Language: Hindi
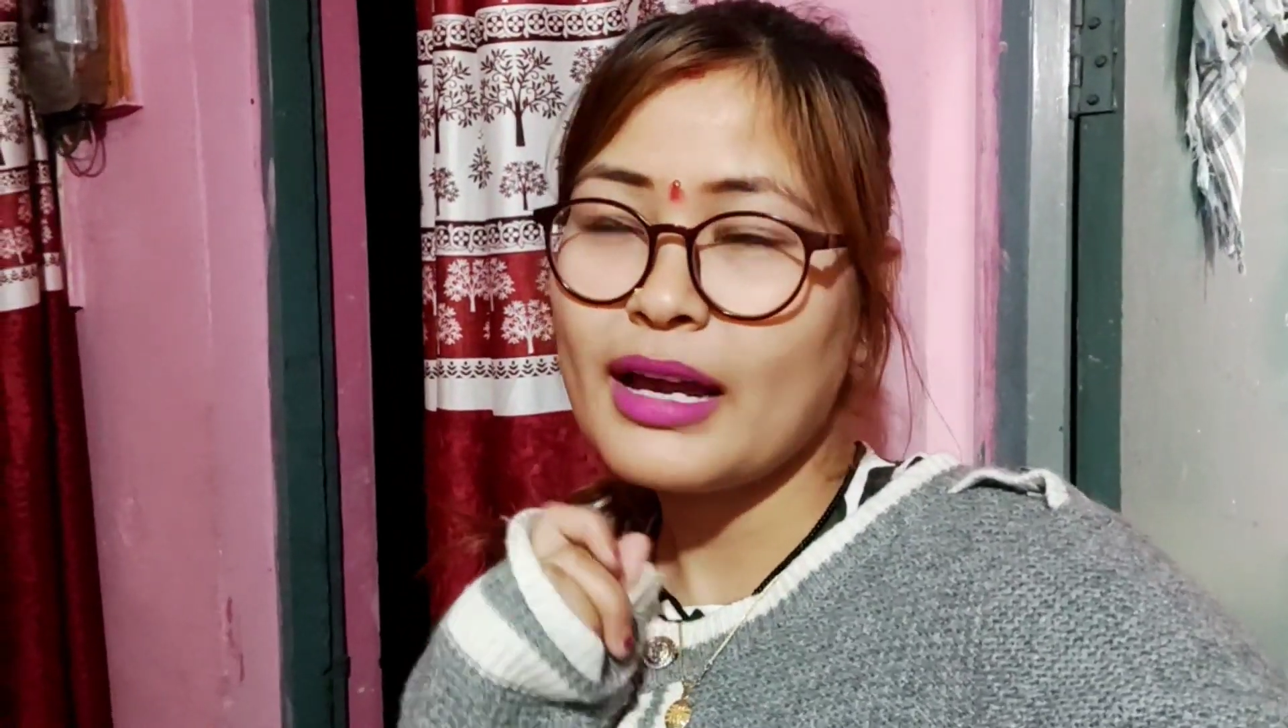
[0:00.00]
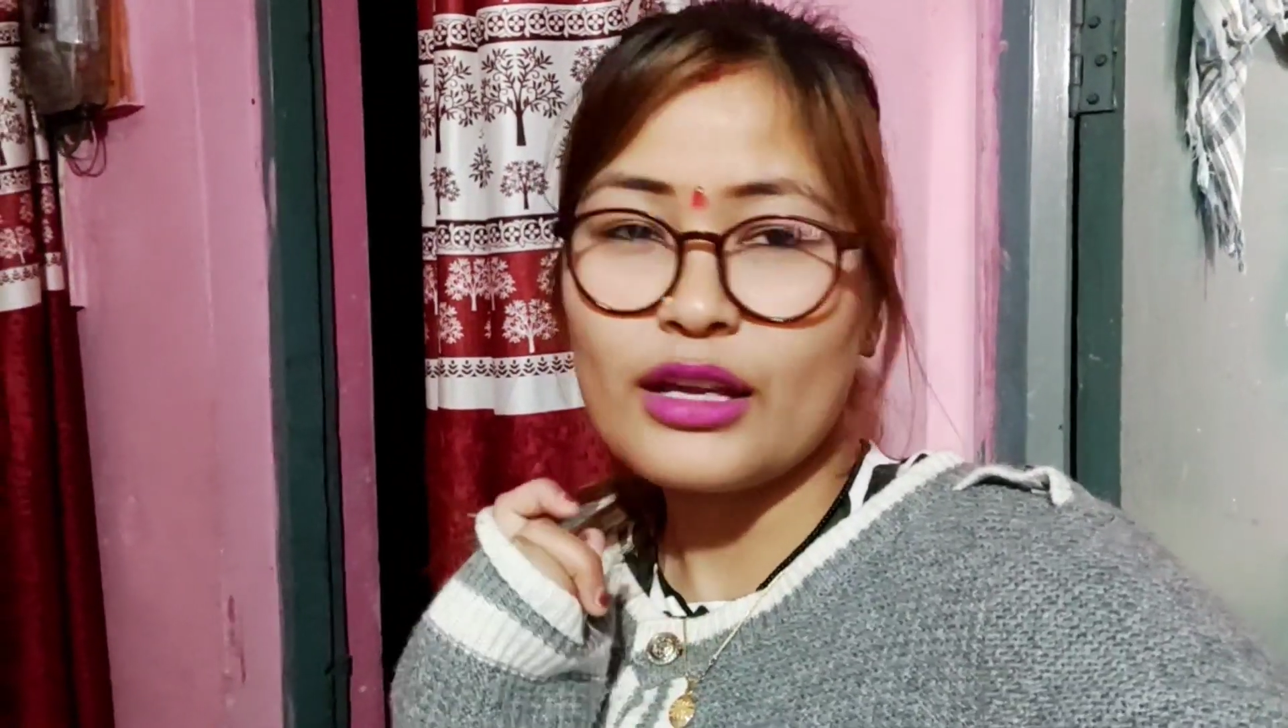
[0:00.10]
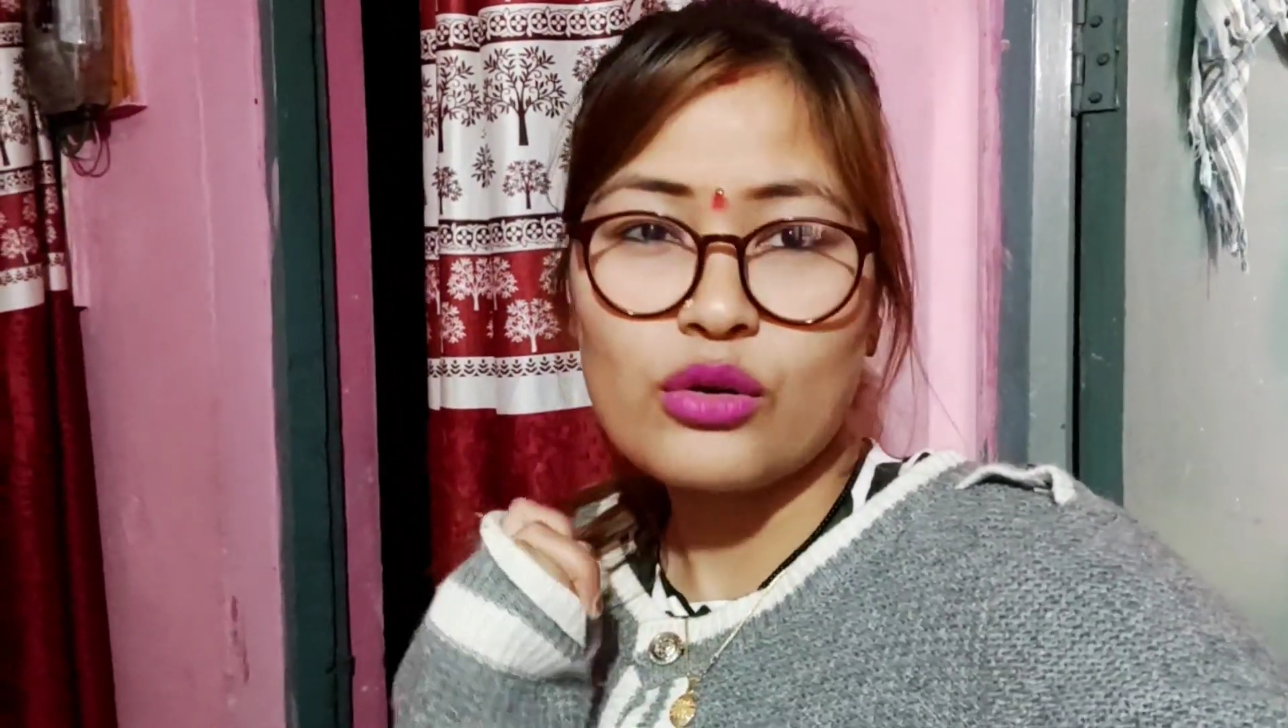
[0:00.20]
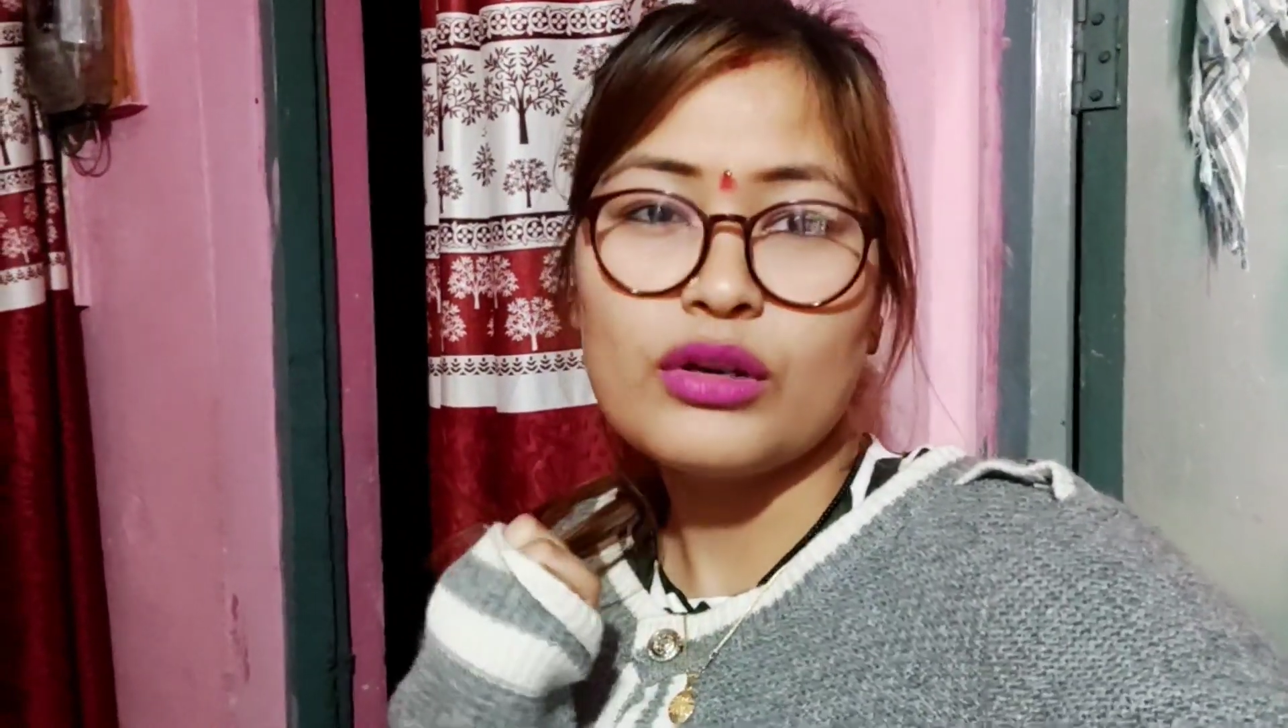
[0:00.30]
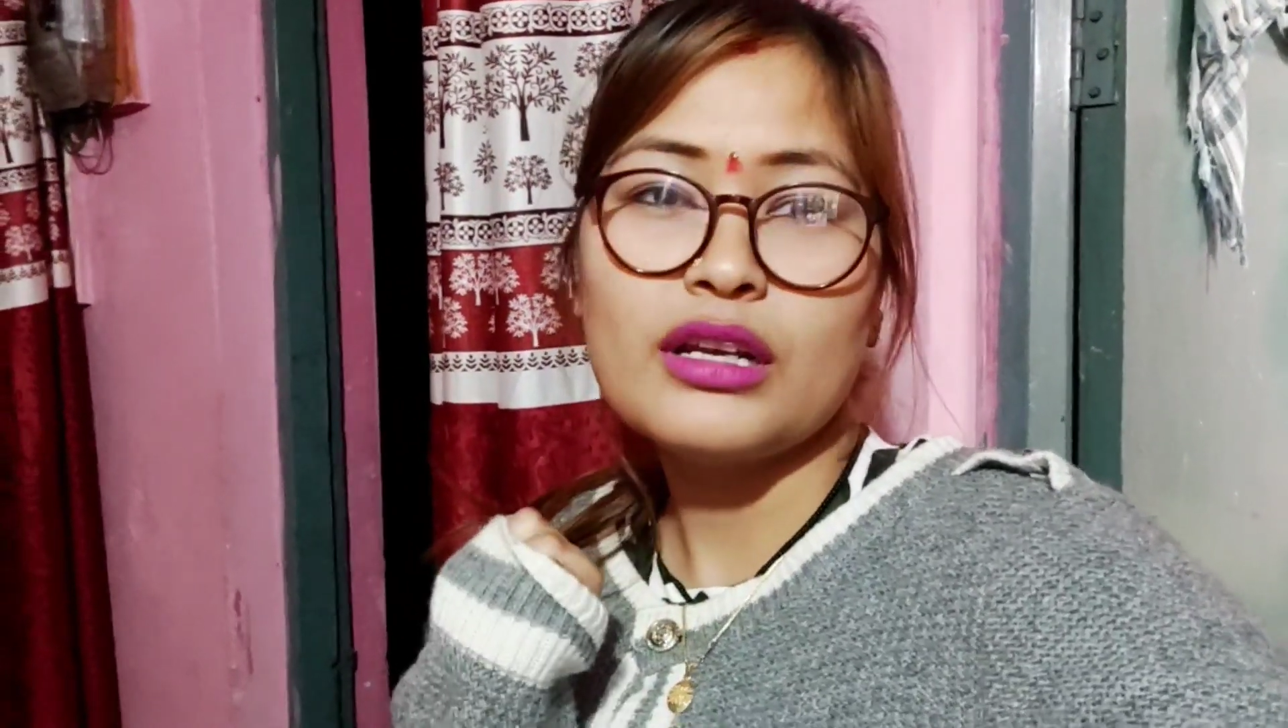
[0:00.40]

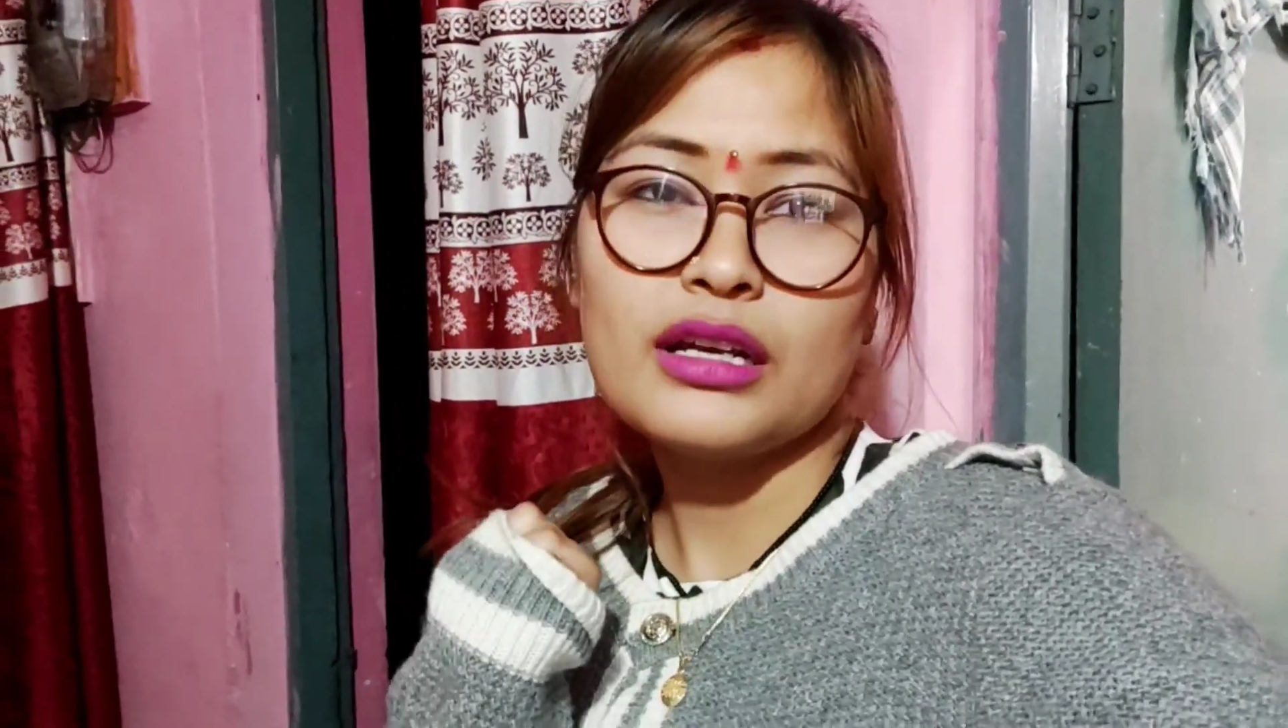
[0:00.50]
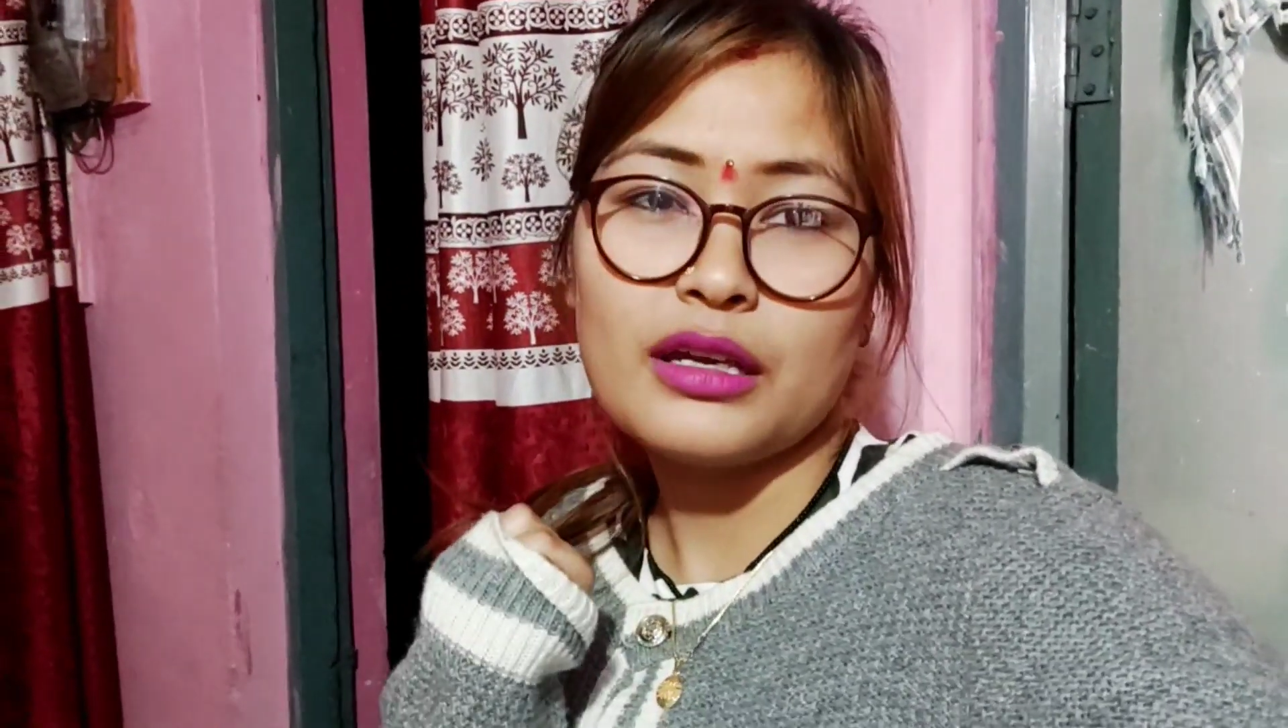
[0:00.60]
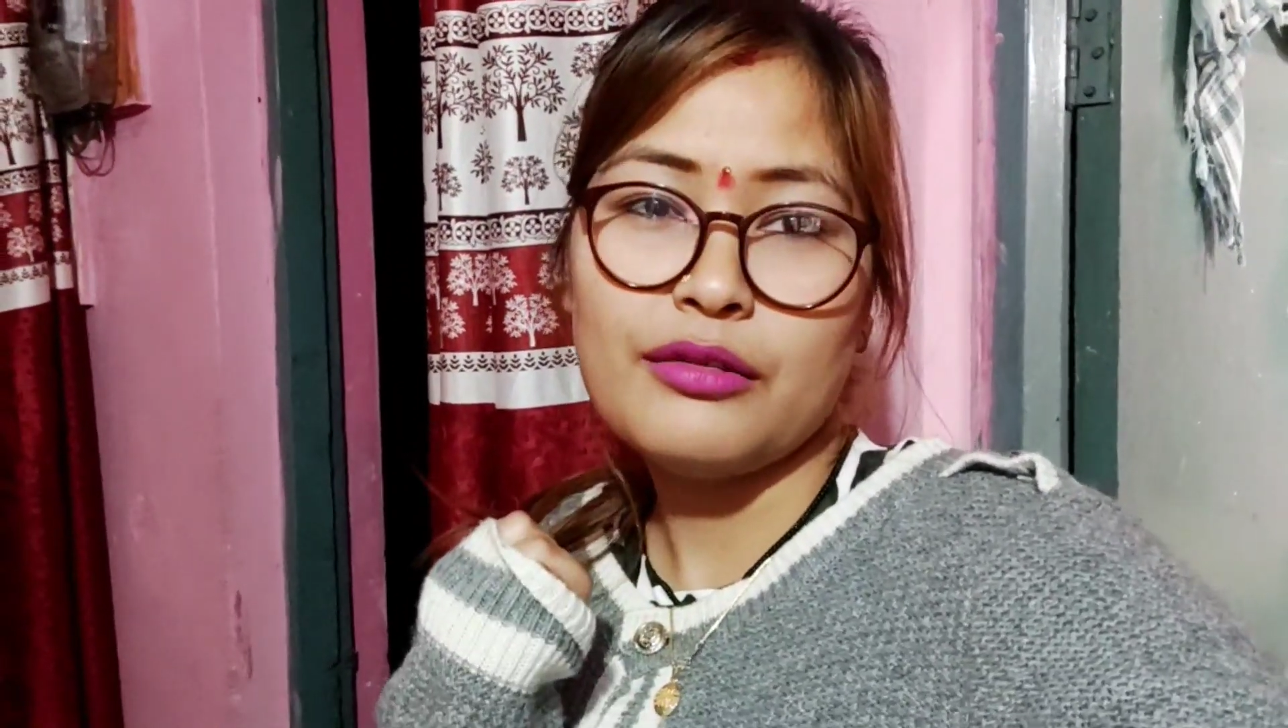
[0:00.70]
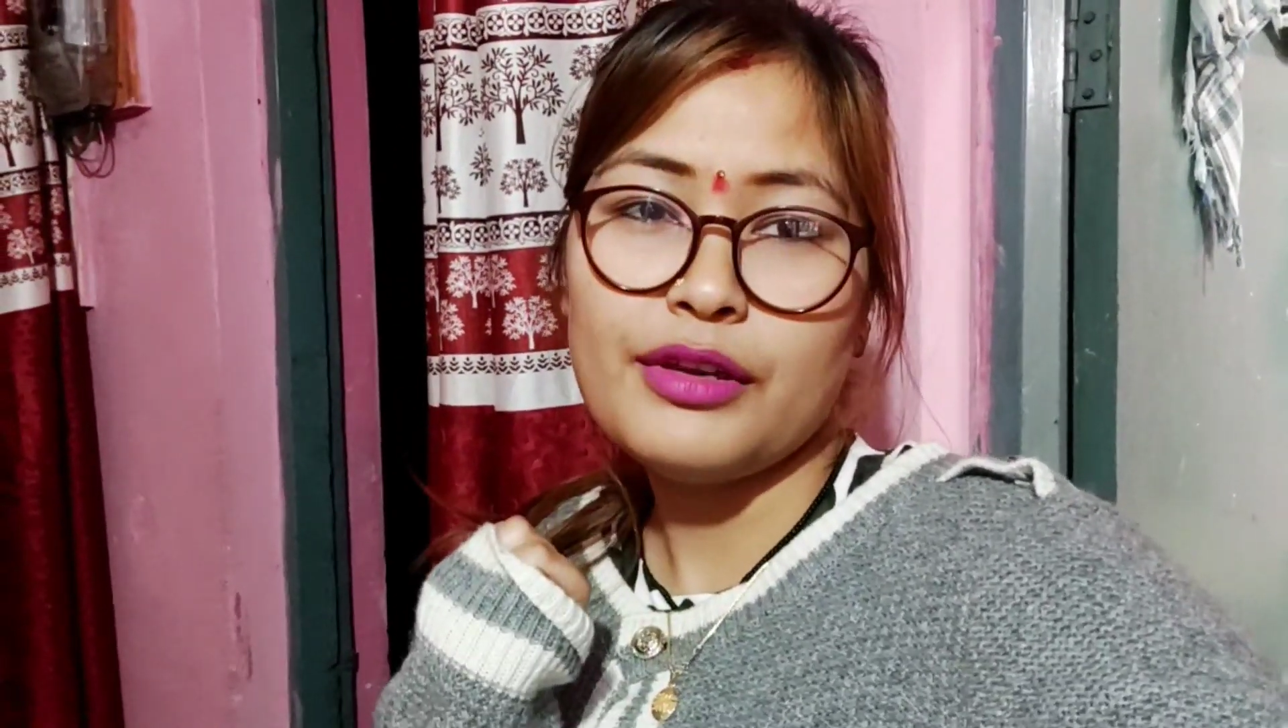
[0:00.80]
माइक्रोनी रखी